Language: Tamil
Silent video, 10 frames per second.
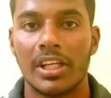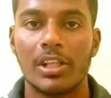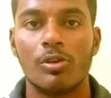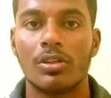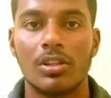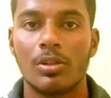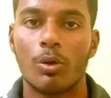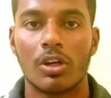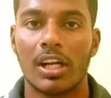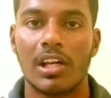இது வந்து
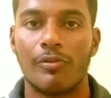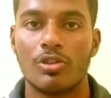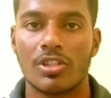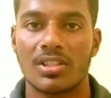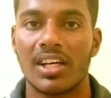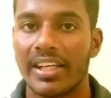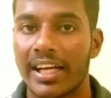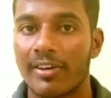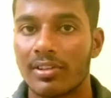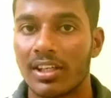ஒரு நல்ல ஃபீச்சர்ஸ் தான்
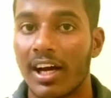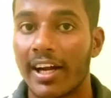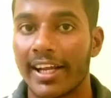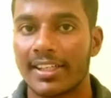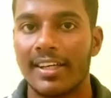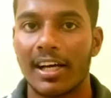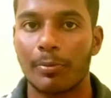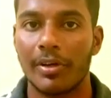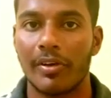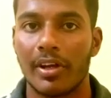ஏன்னா வந்து காண்டாக்ட்
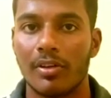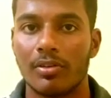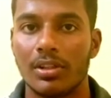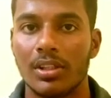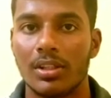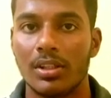லாக் பண்ணி வைக்கிறது வந்து